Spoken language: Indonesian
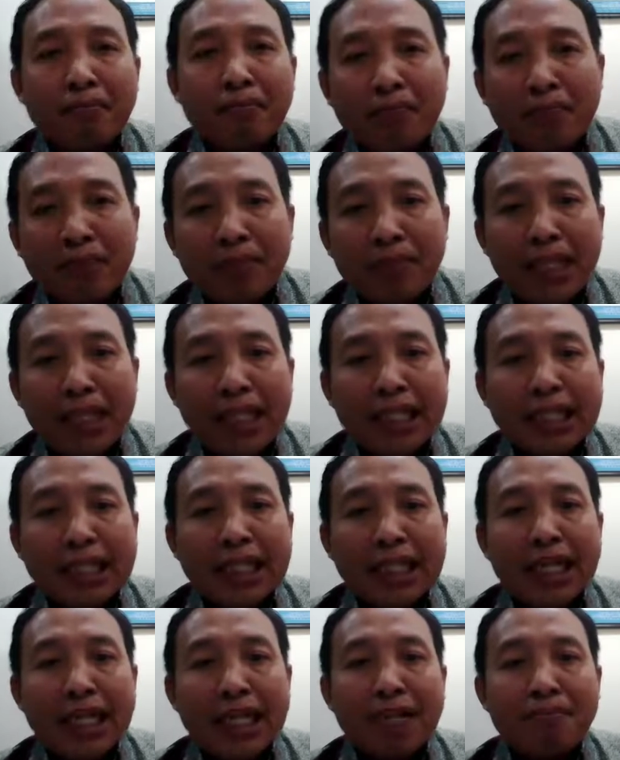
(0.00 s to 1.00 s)
Perikanan
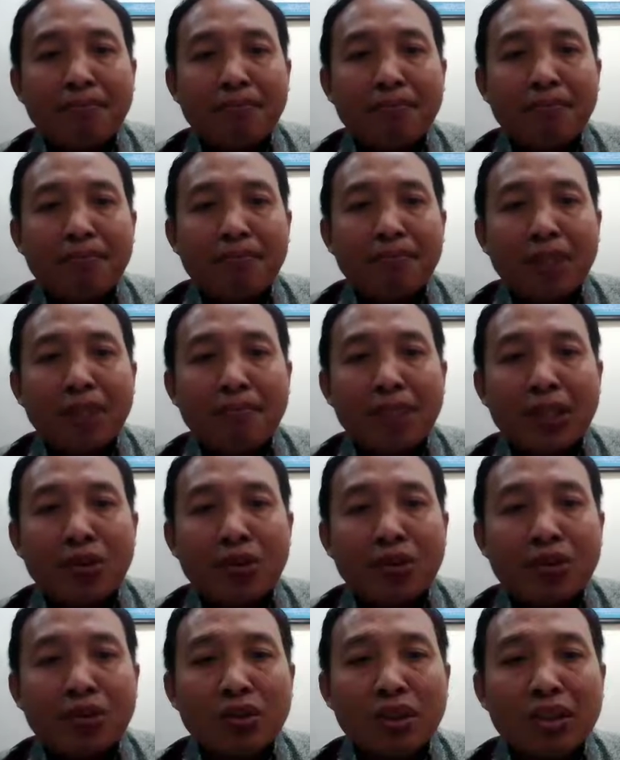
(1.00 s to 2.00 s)
Tangkap,
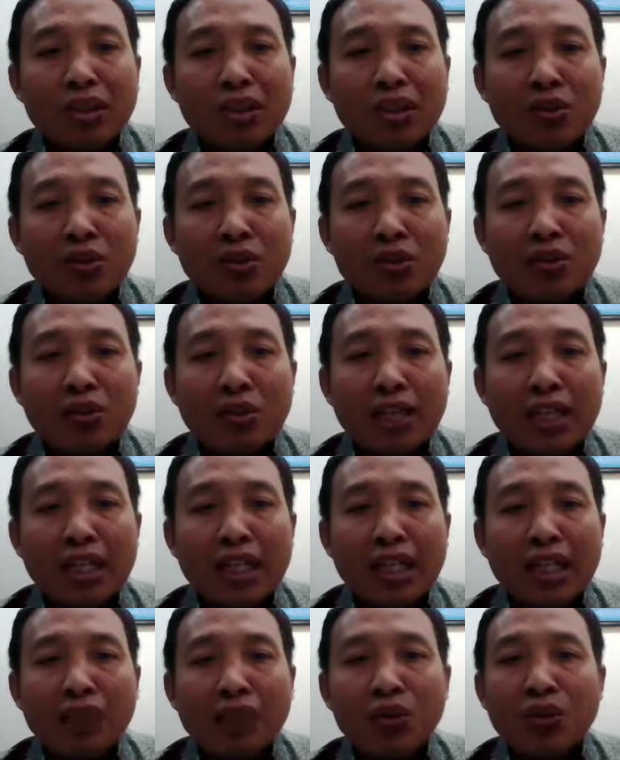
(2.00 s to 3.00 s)
Bapak Dr. Insinyur Sugeng
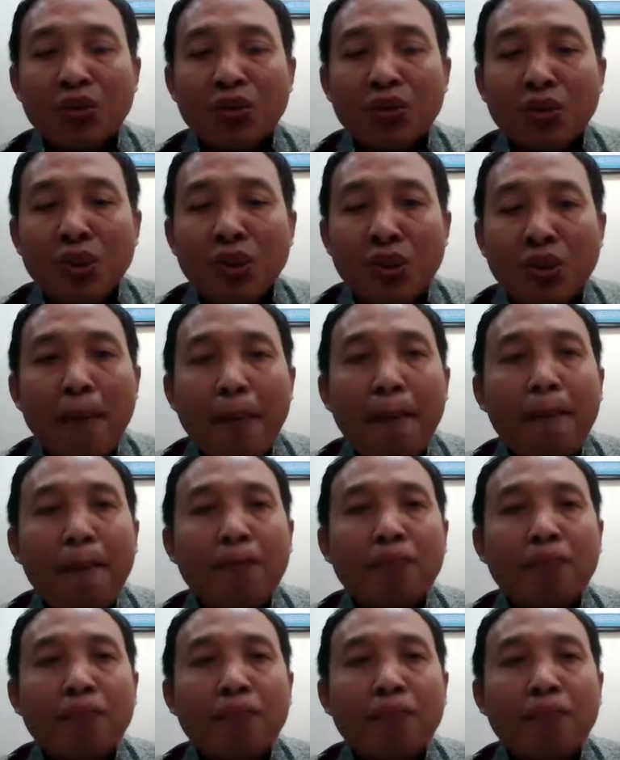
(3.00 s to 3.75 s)
Hari Wisudo,